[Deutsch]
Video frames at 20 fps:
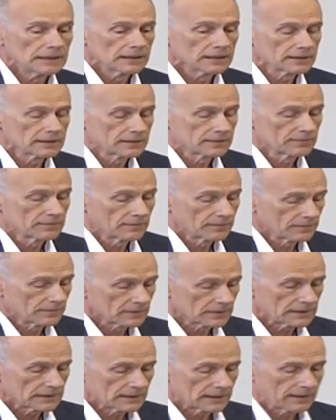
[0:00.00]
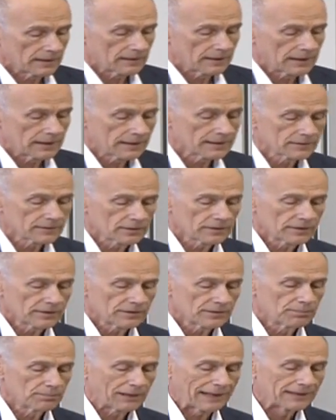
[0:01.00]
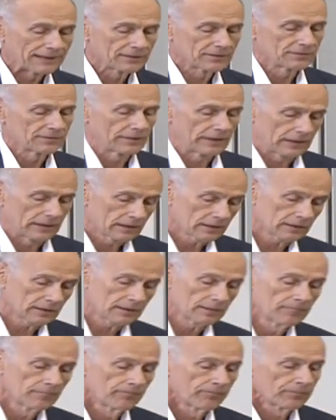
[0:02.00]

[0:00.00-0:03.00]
ähm, ein eindeutiges Blendwerk,